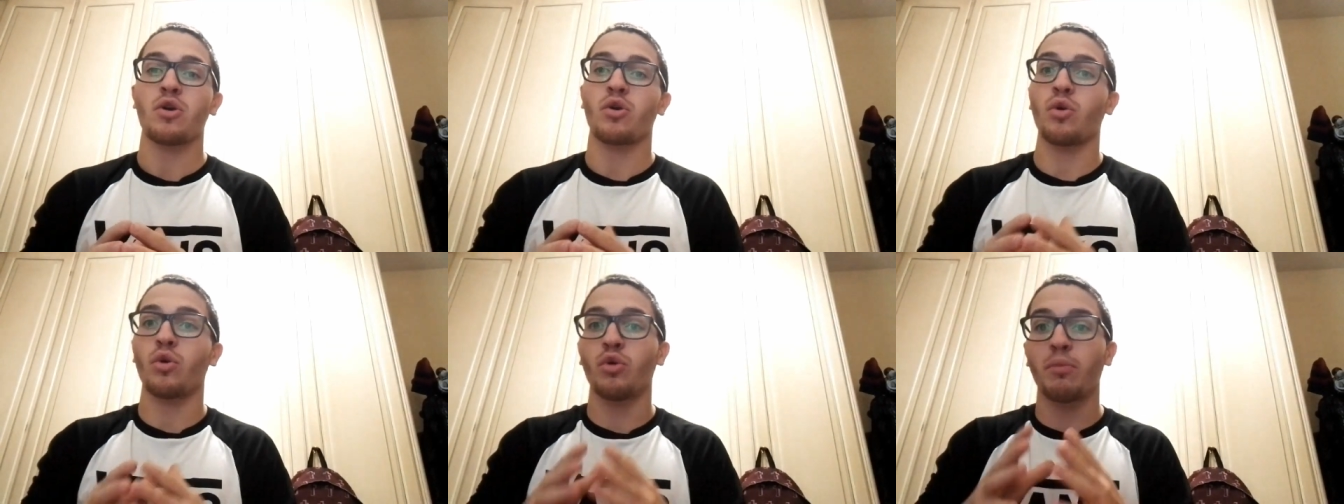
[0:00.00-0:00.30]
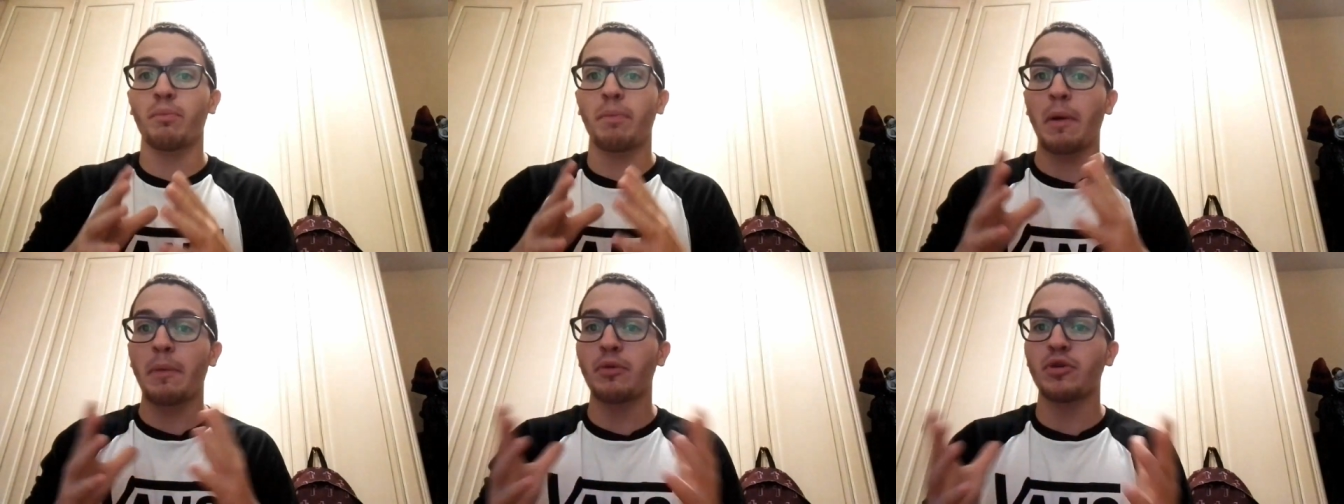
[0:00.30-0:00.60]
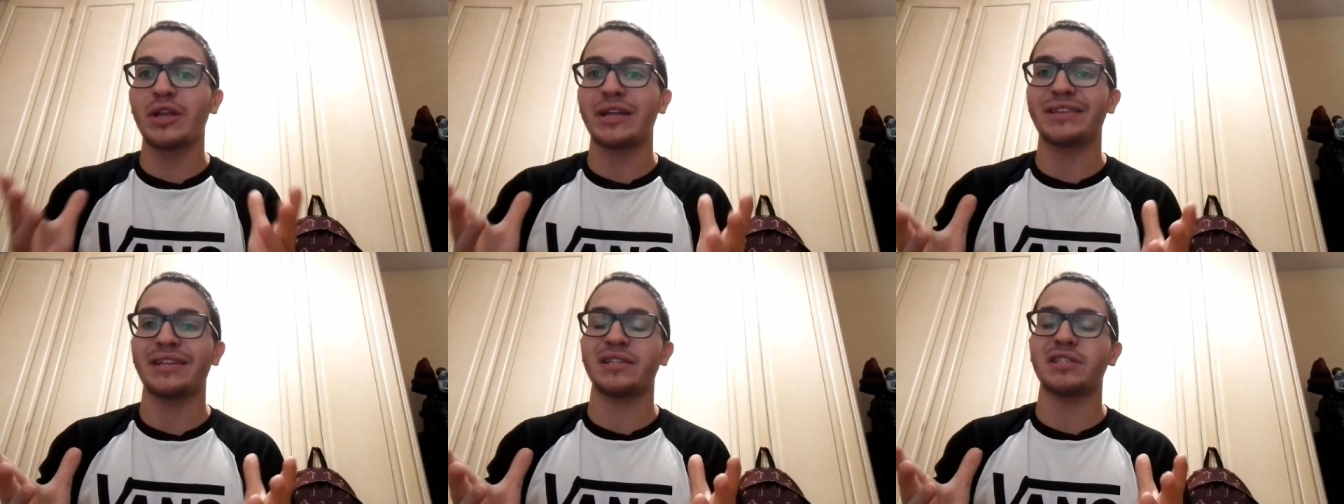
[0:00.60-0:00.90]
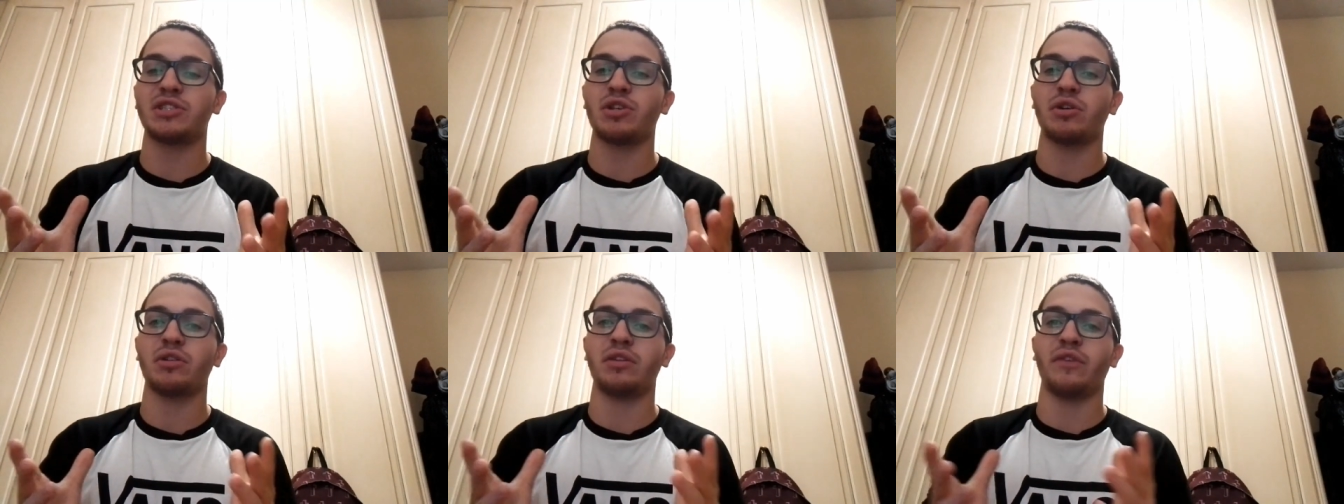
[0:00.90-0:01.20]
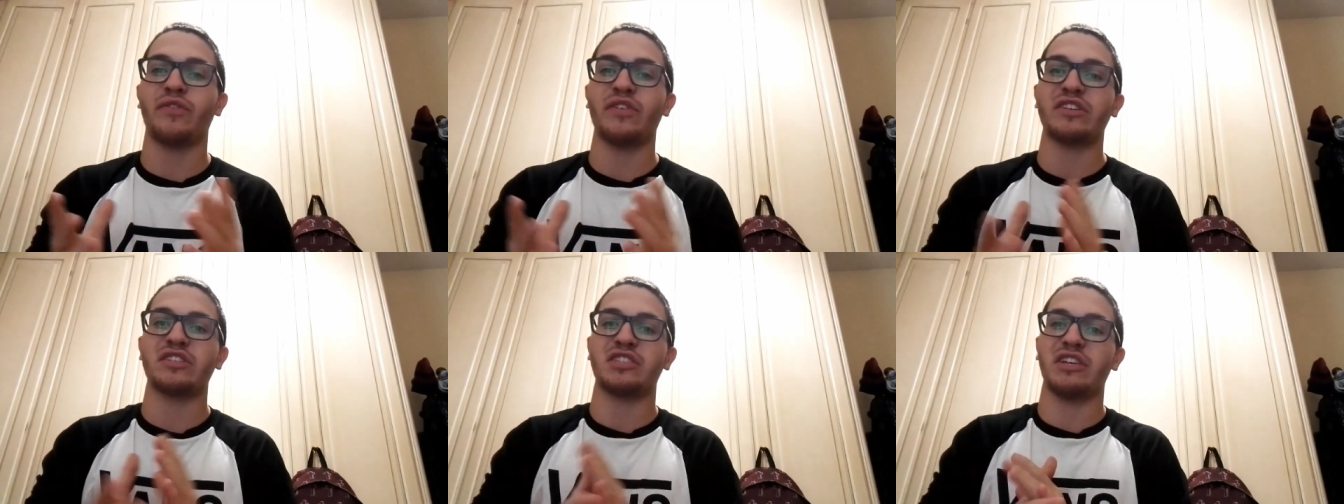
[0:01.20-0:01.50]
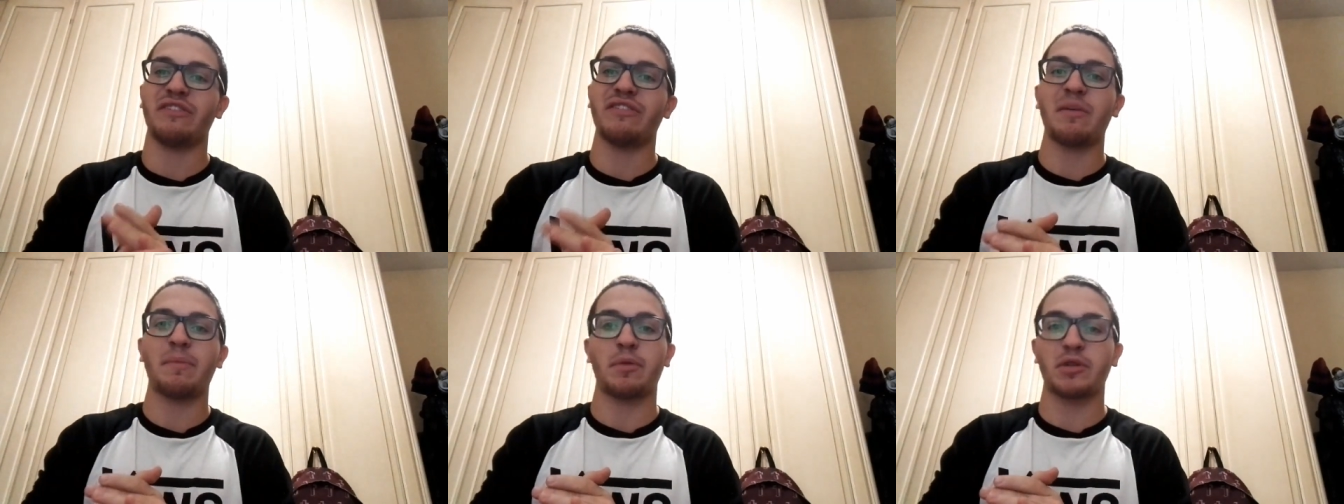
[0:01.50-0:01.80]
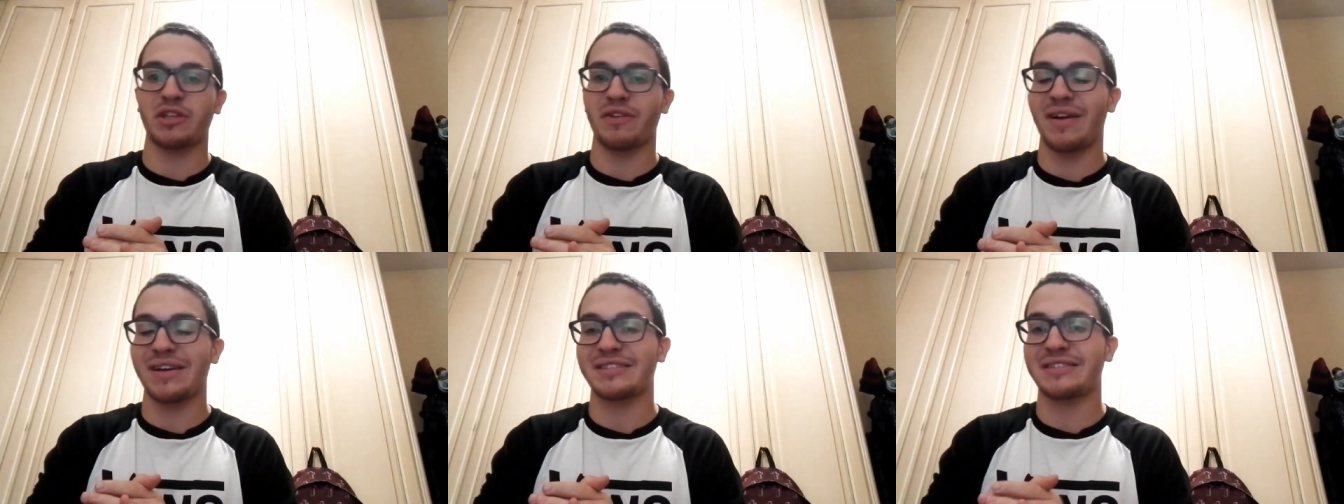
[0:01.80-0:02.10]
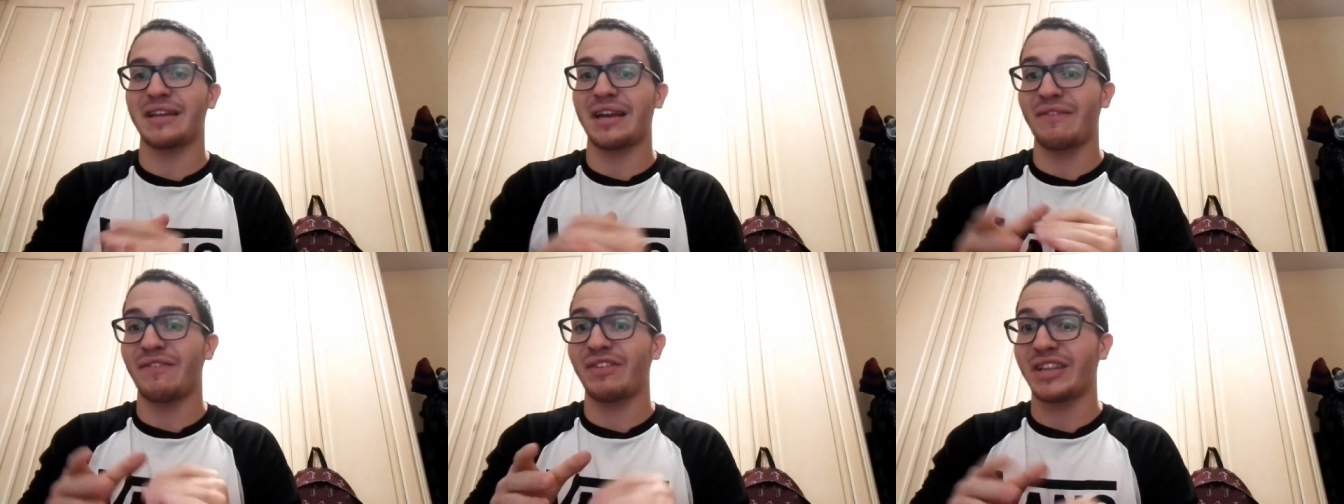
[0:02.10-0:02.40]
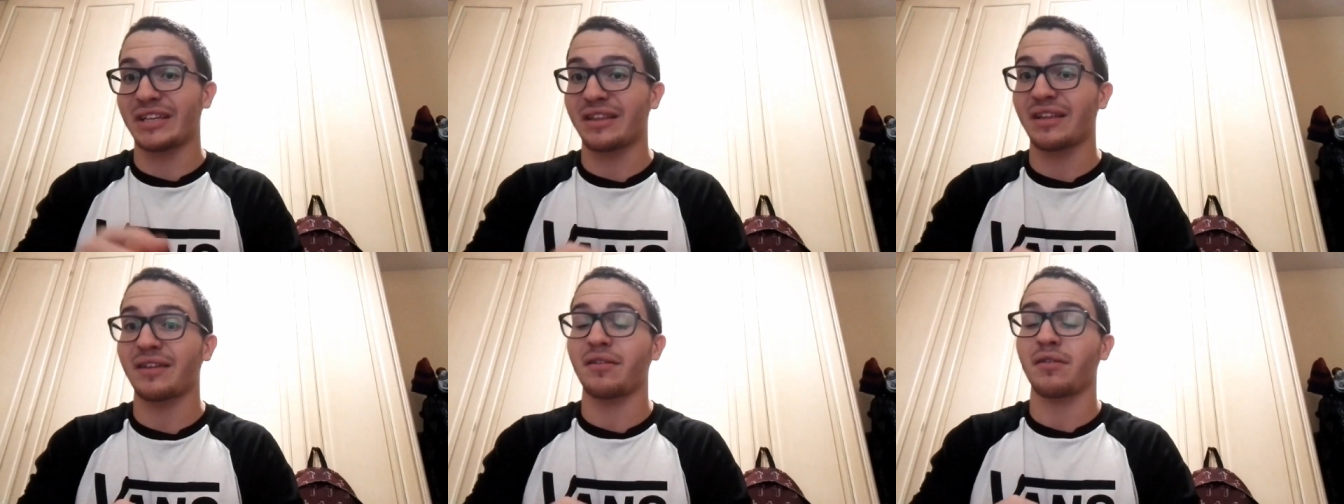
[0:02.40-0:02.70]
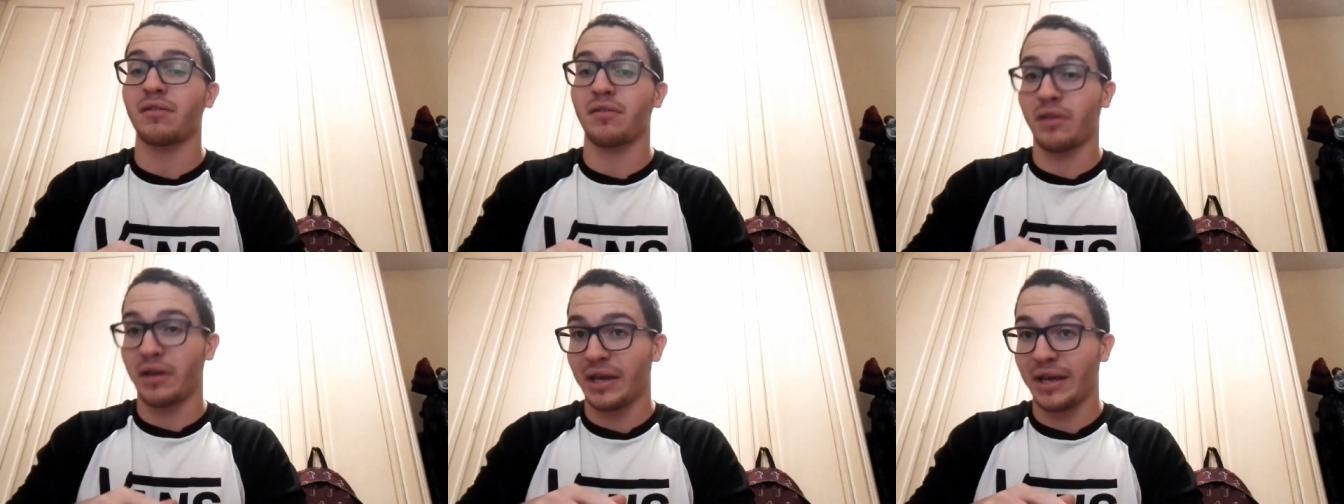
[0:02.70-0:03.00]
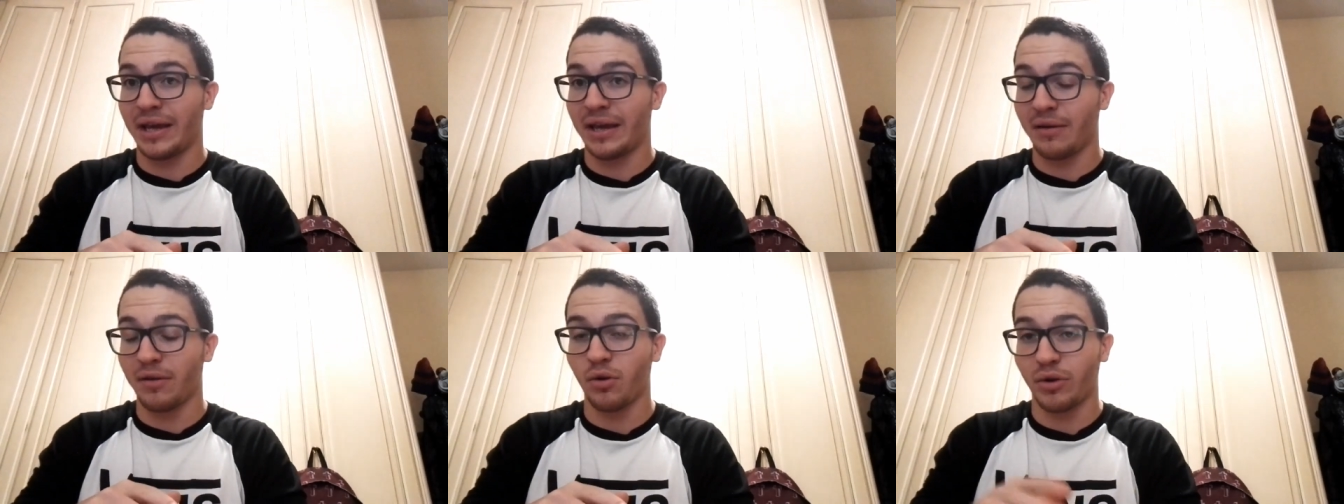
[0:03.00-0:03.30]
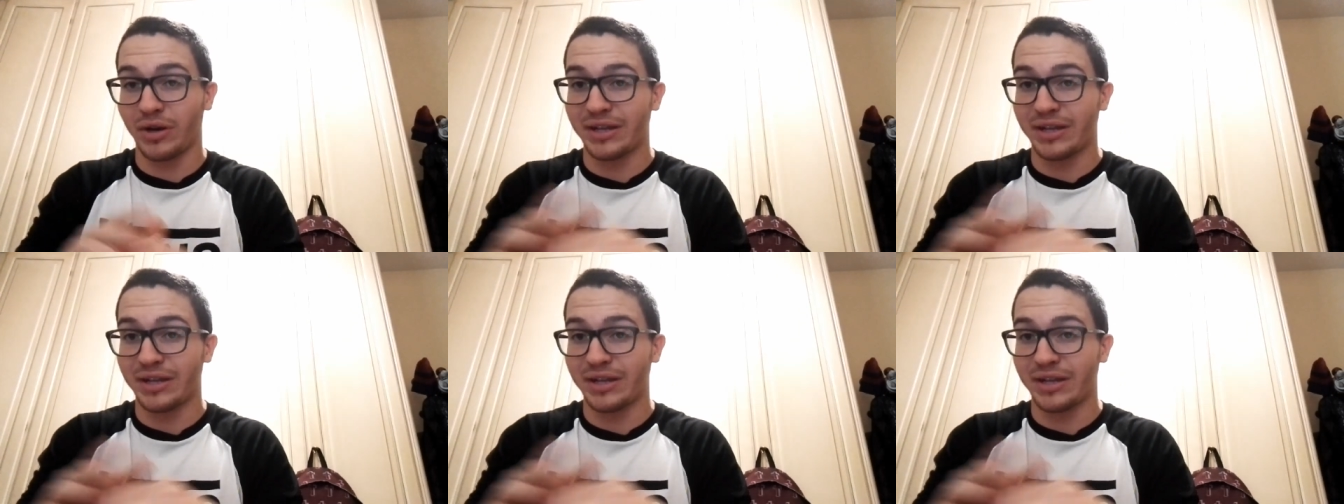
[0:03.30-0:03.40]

con un po' più di attenzione difensiva potrà essere evitata eh,